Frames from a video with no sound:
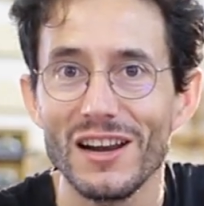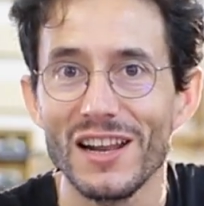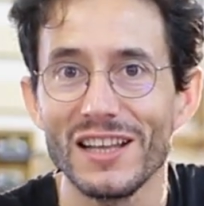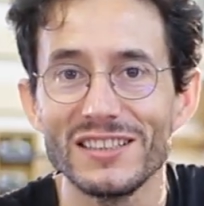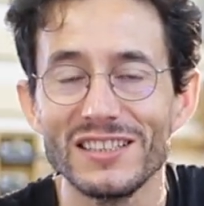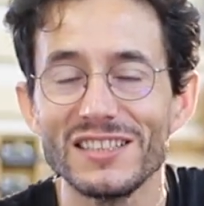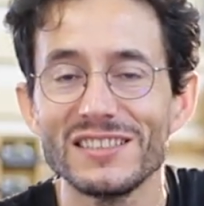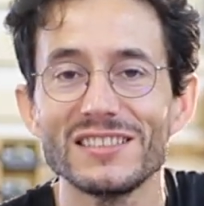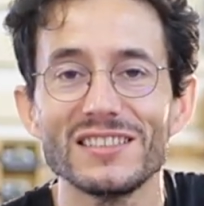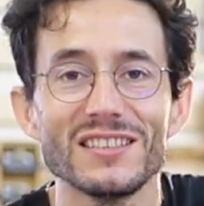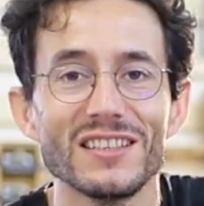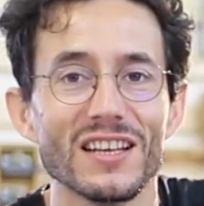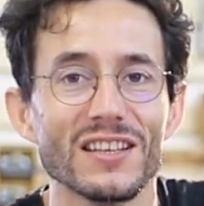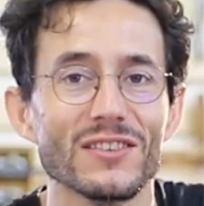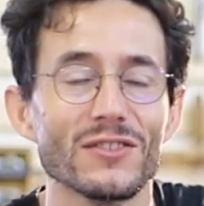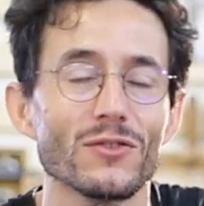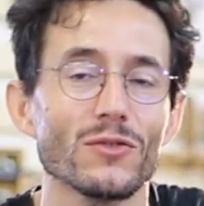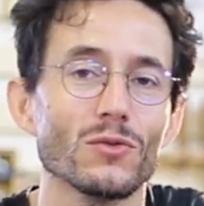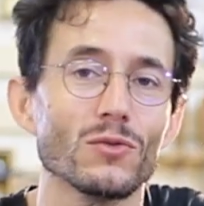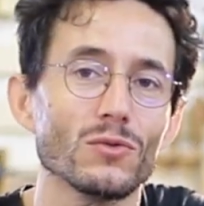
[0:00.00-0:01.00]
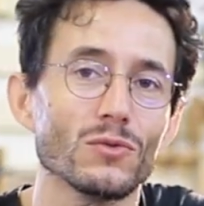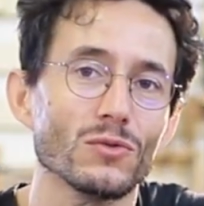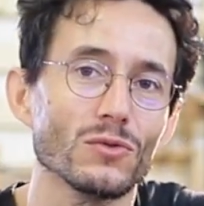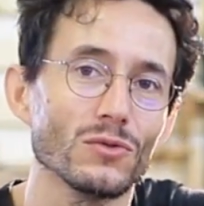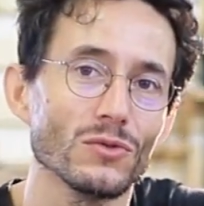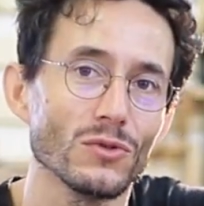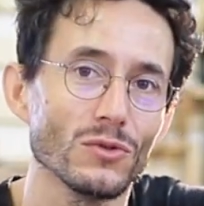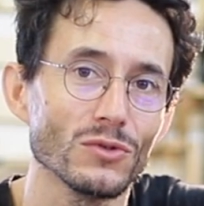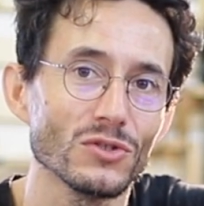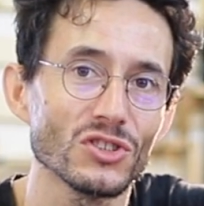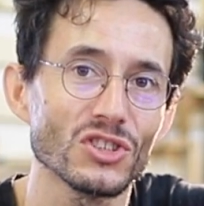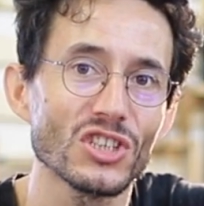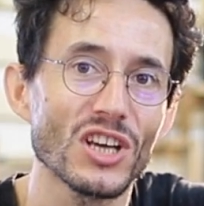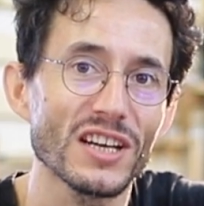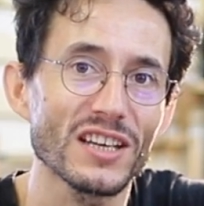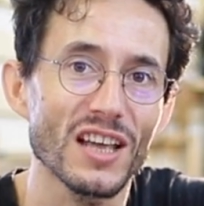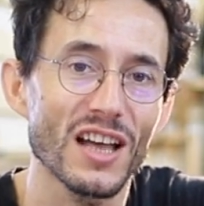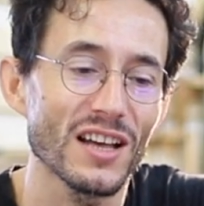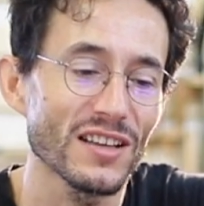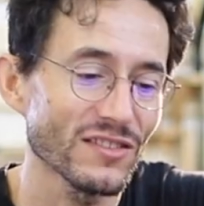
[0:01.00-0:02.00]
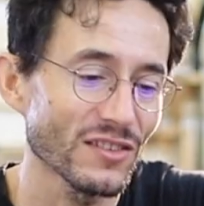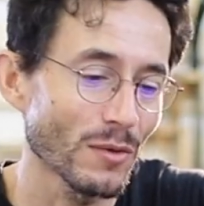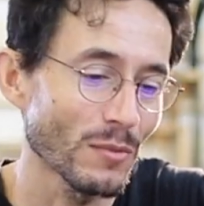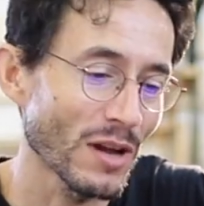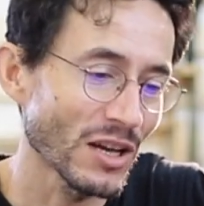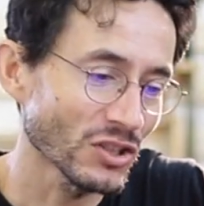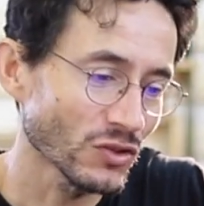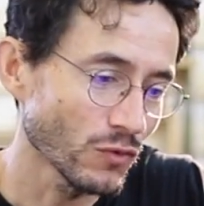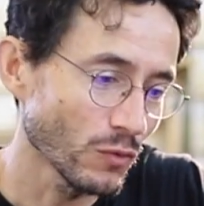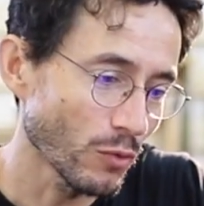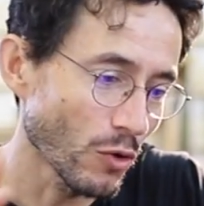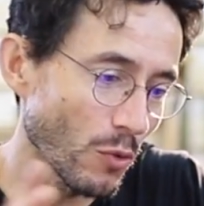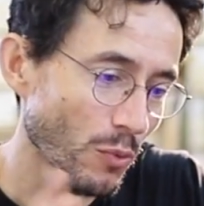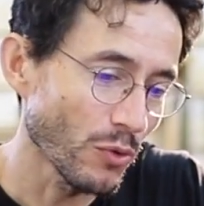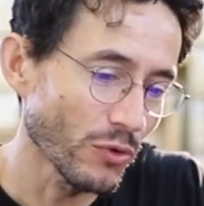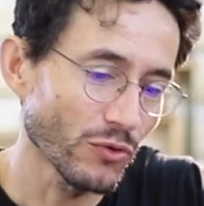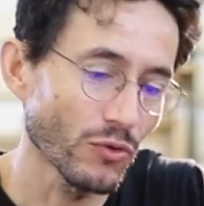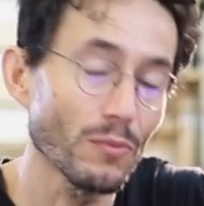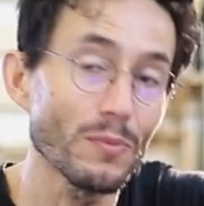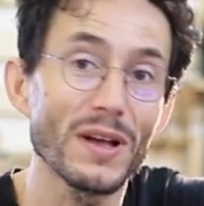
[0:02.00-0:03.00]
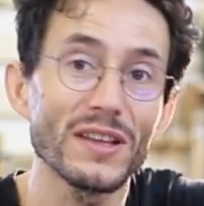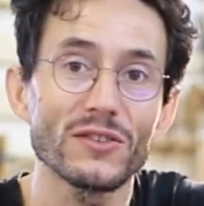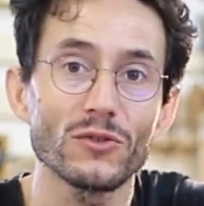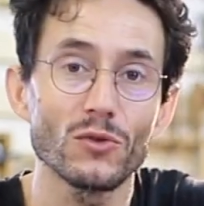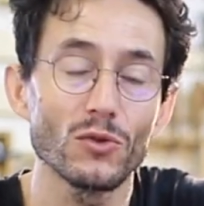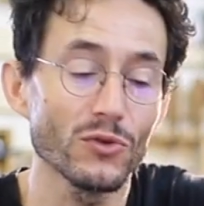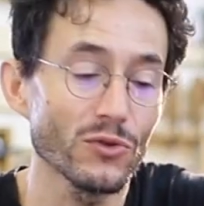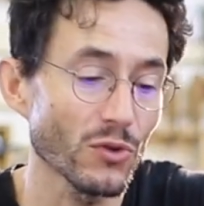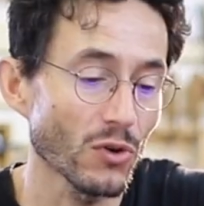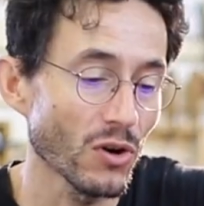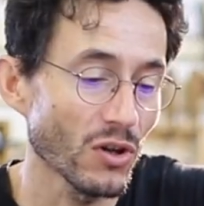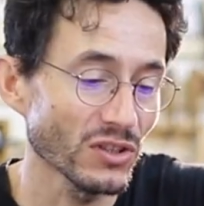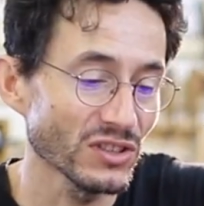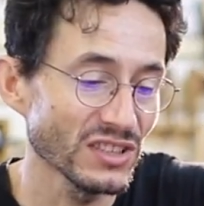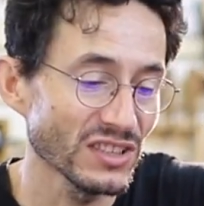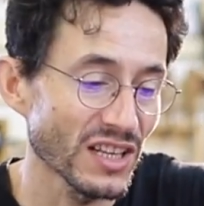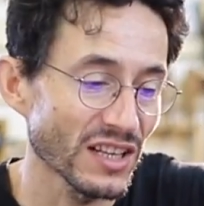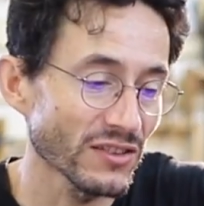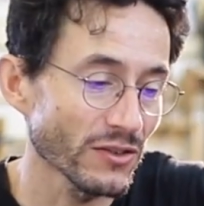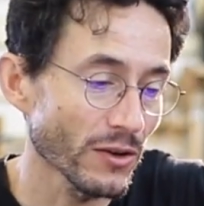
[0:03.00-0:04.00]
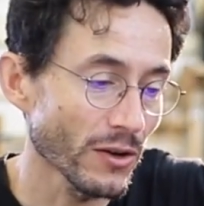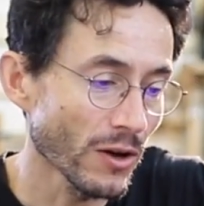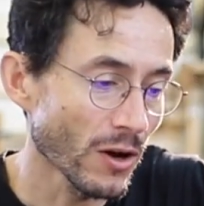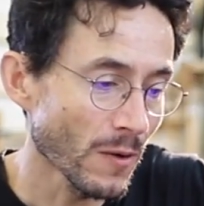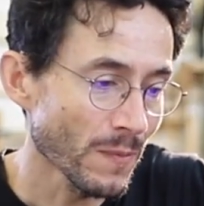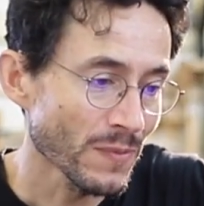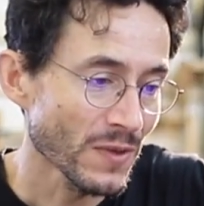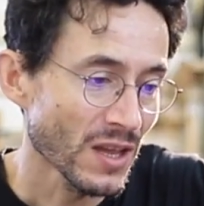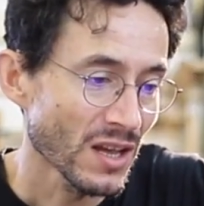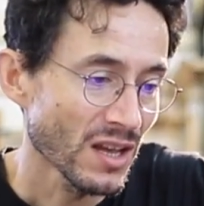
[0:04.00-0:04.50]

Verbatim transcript: la destination de chaque assemblage. Je vous propose, on bascule sur l'ordinateur.